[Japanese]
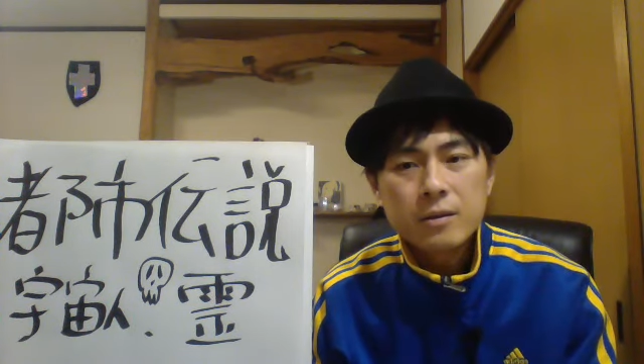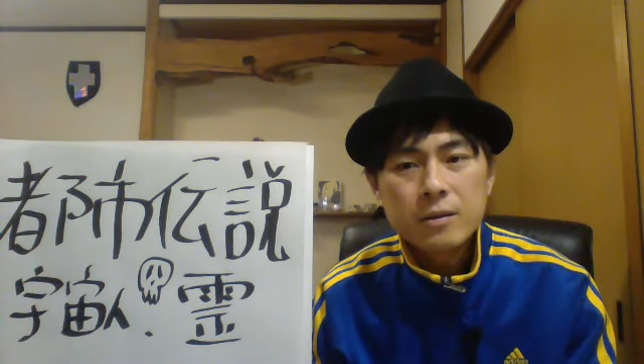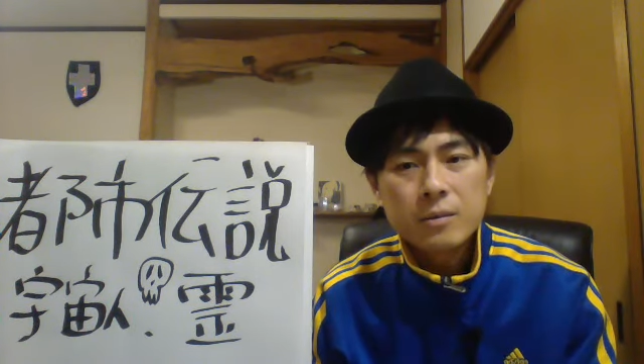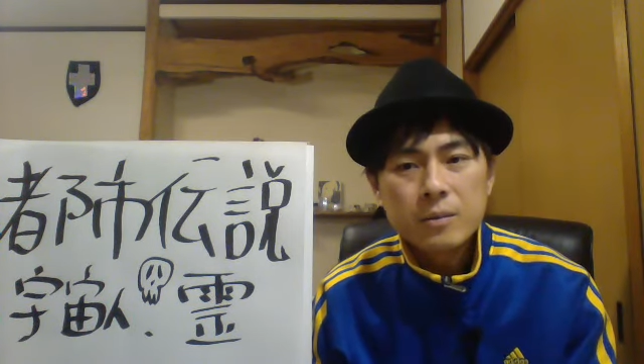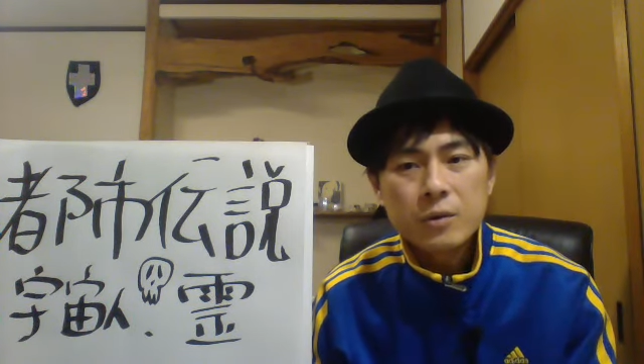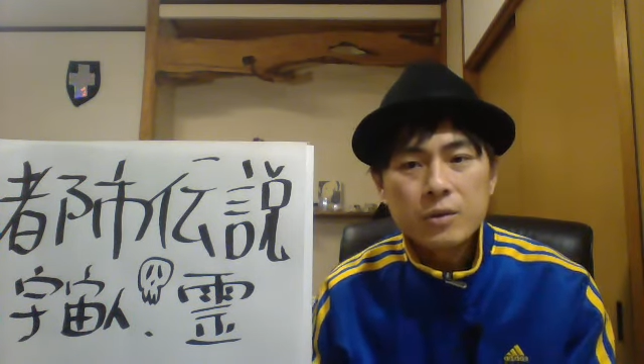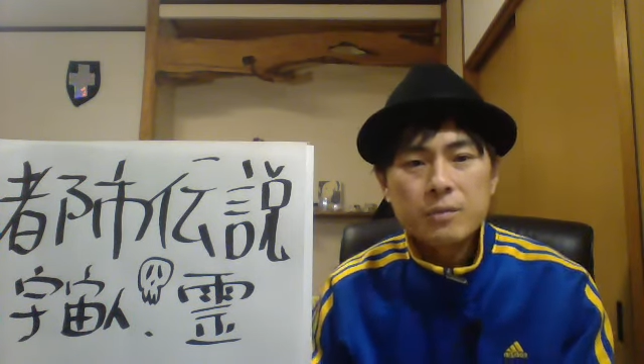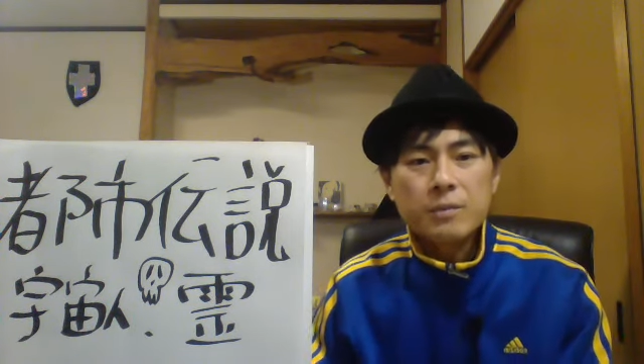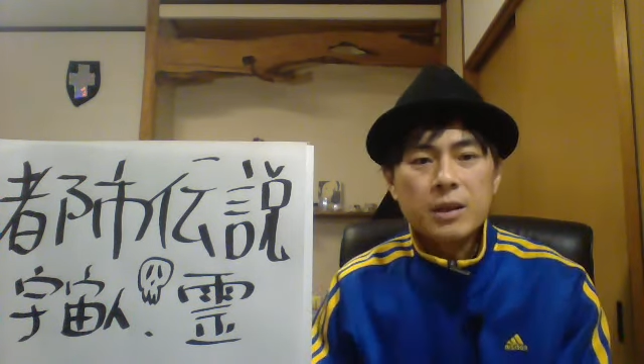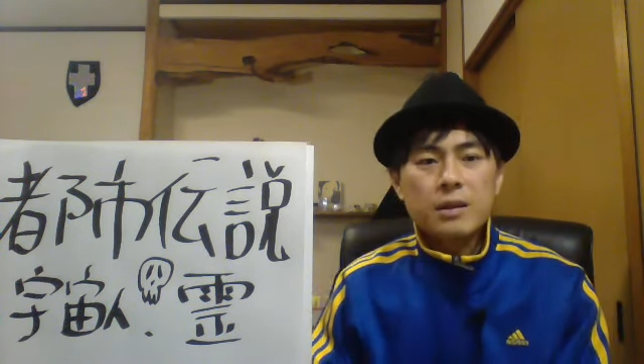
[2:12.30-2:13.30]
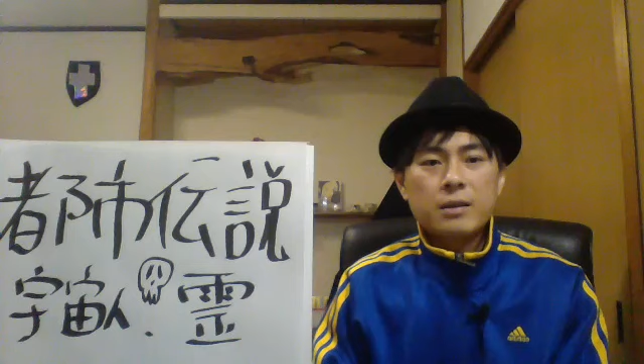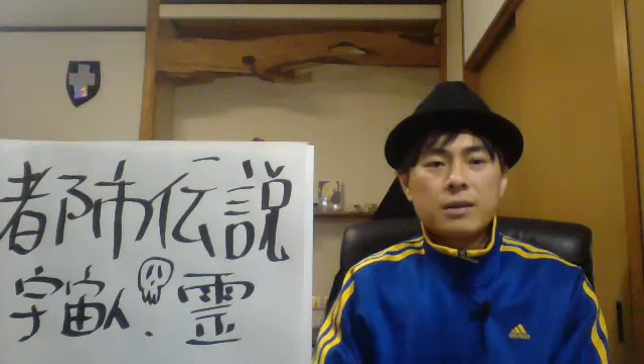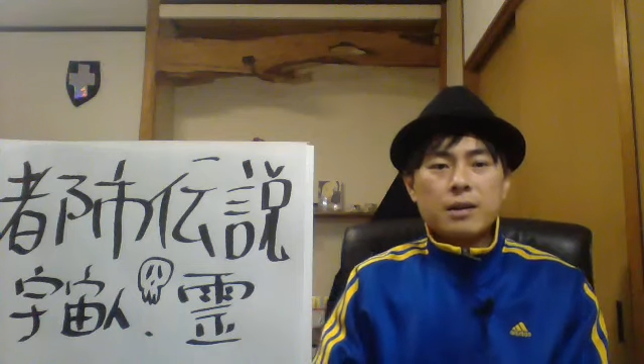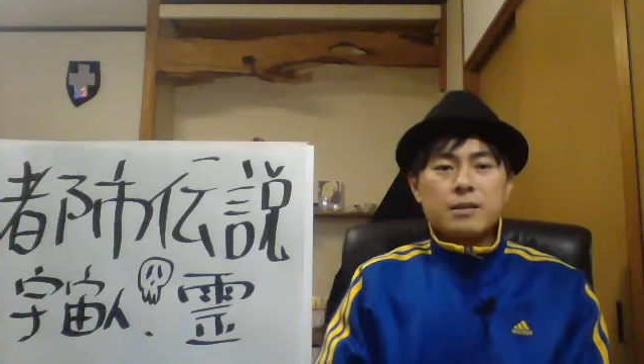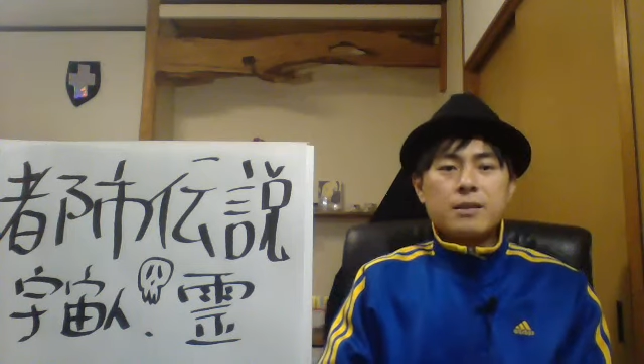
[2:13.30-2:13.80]
もうまだ
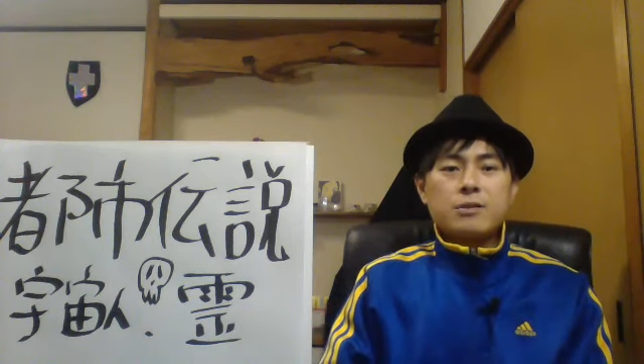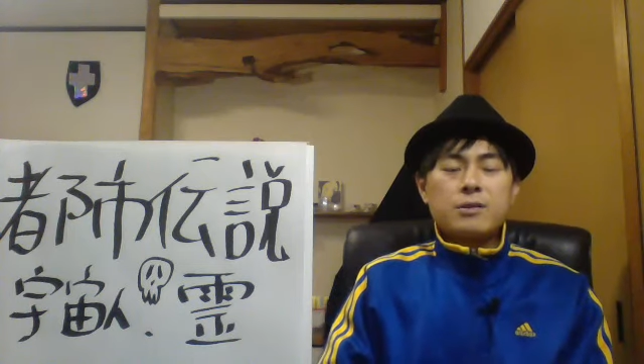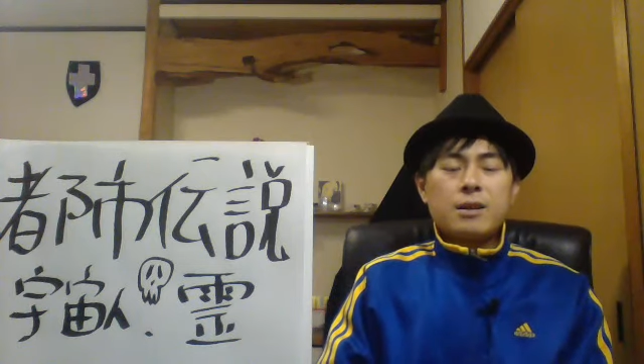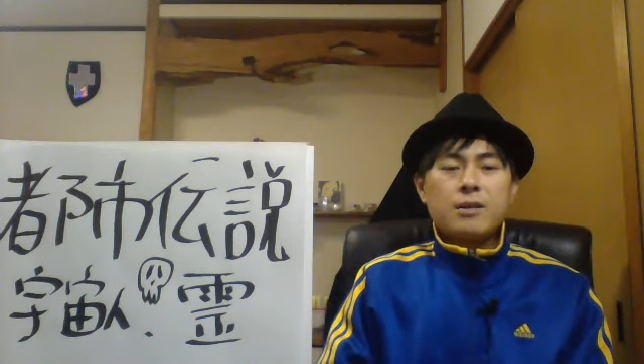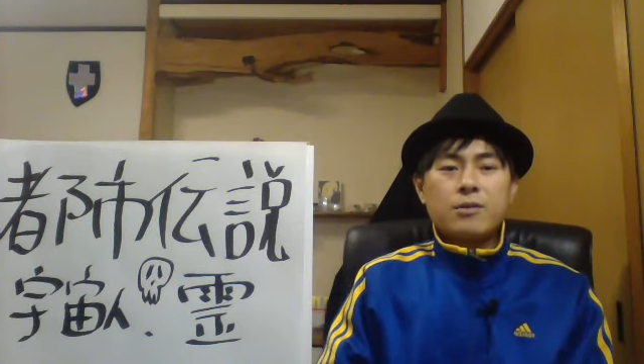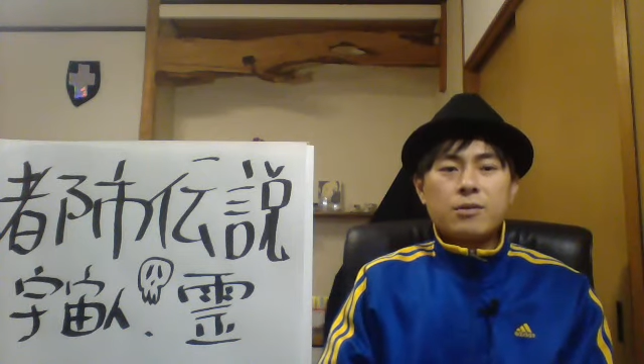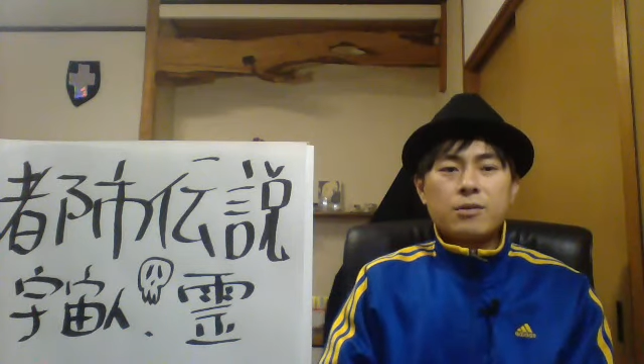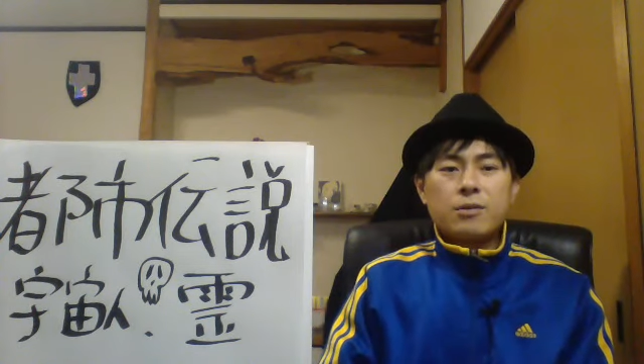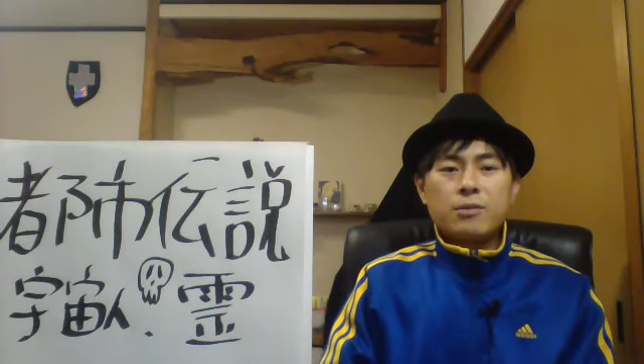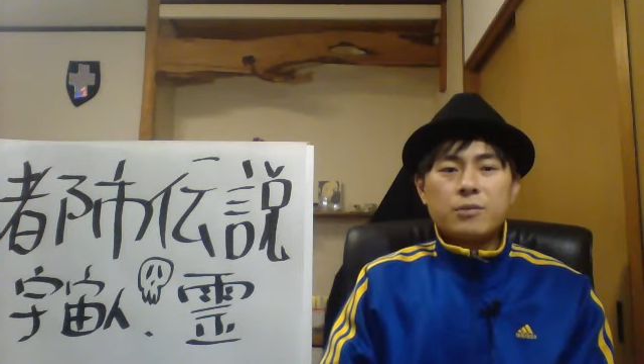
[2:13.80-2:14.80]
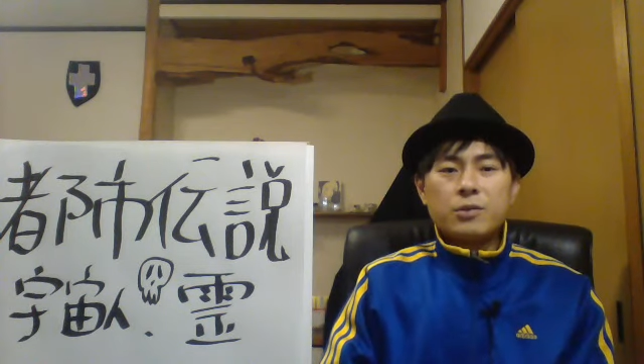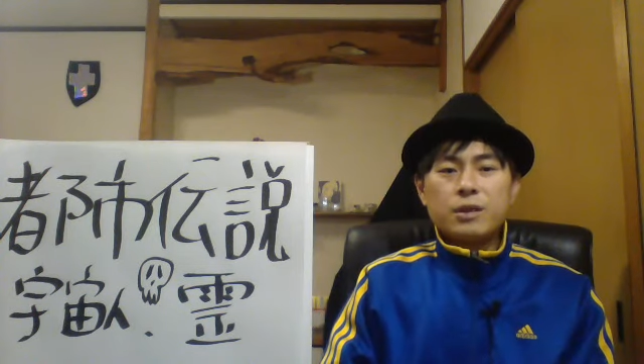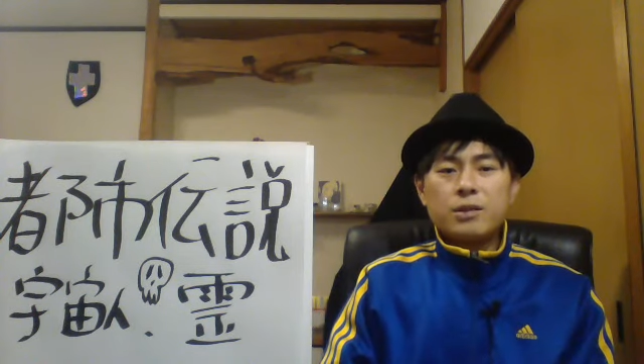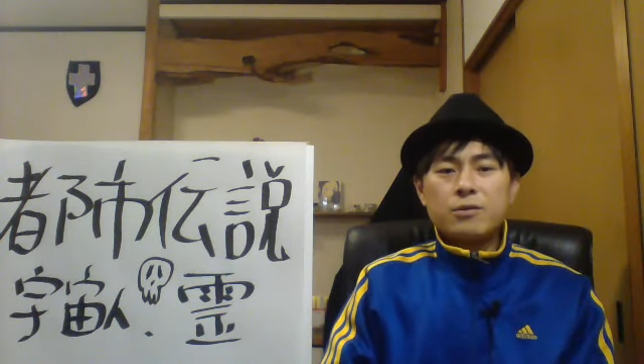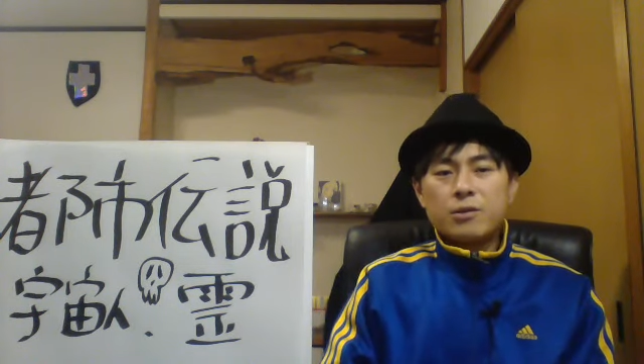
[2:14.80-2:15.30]
肉体を持ってい
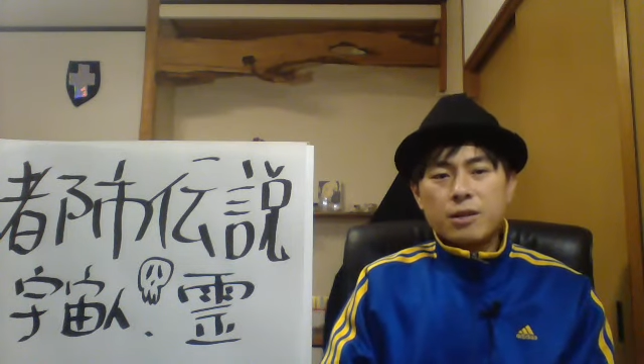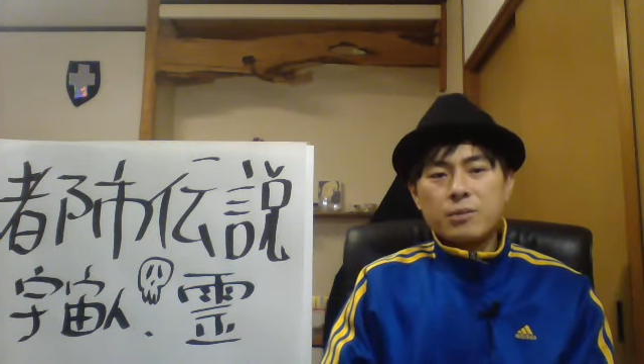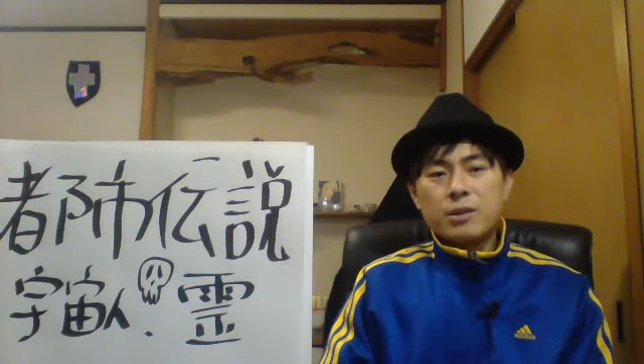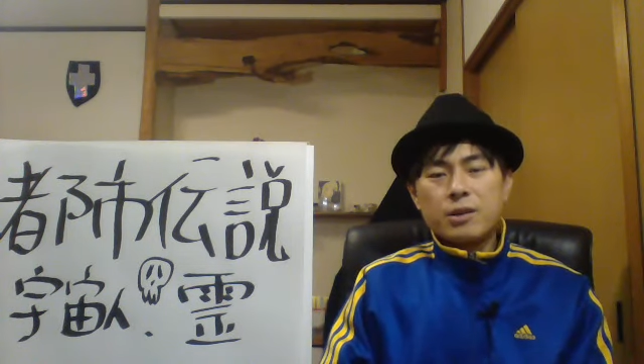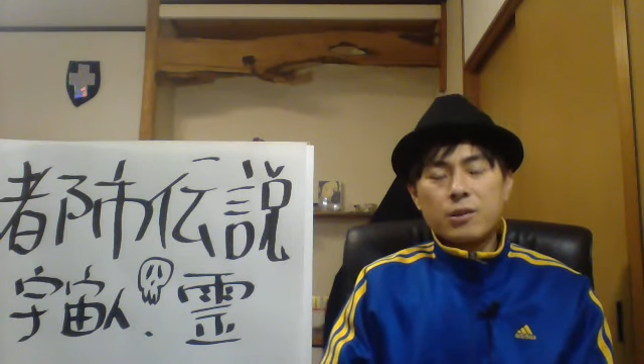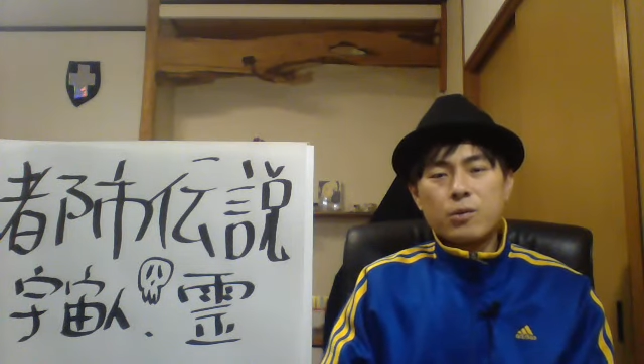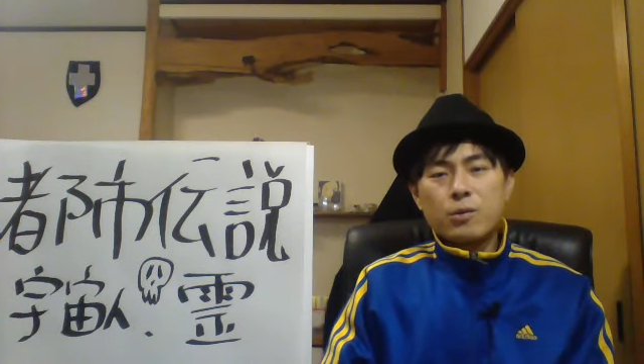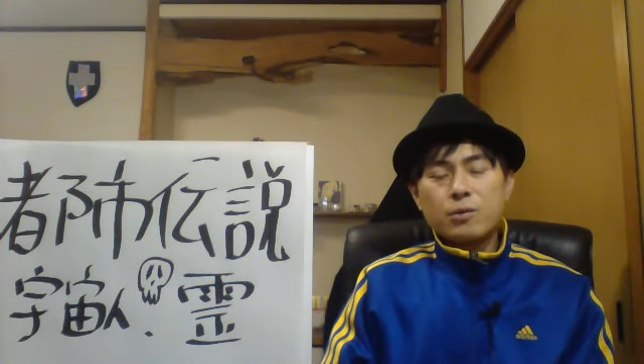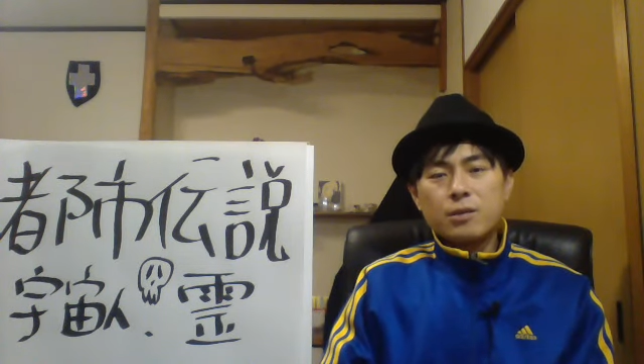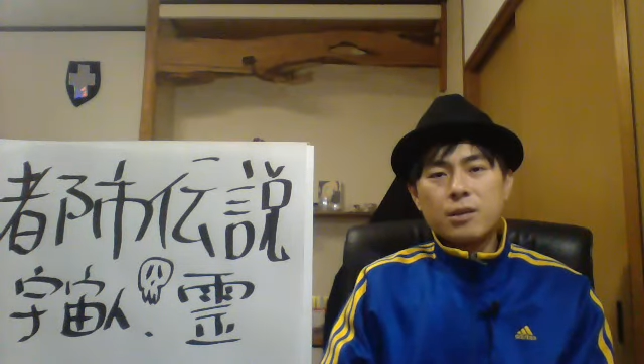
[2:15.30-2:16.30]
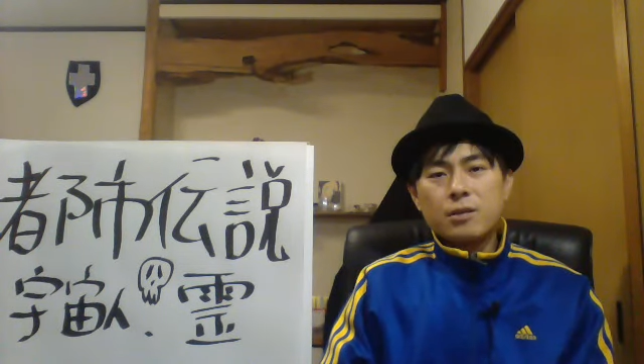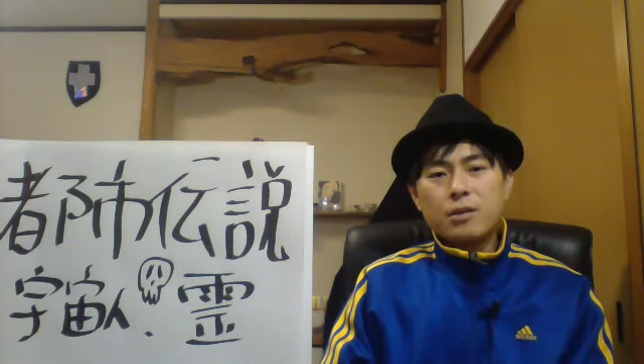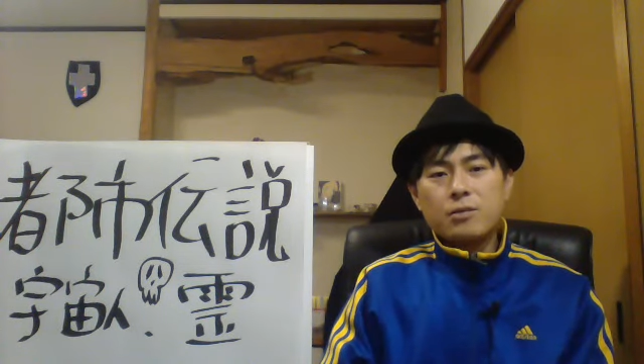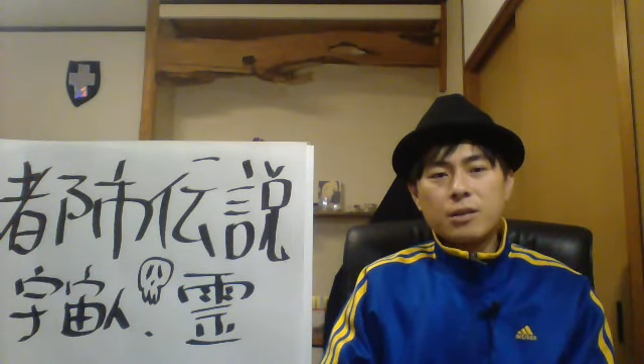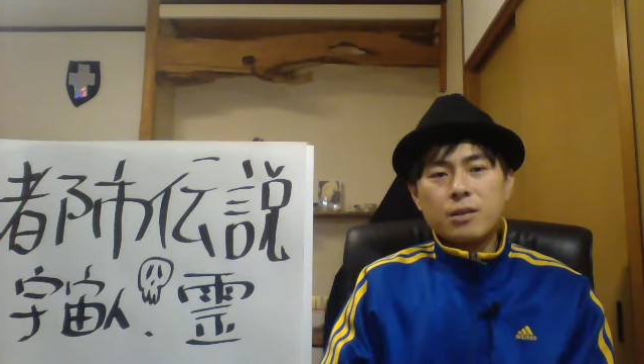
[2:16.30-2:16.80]
るのかみたいな予告があったの
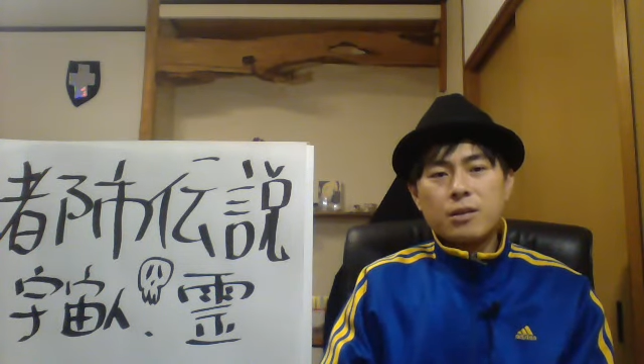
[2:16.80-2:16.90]
で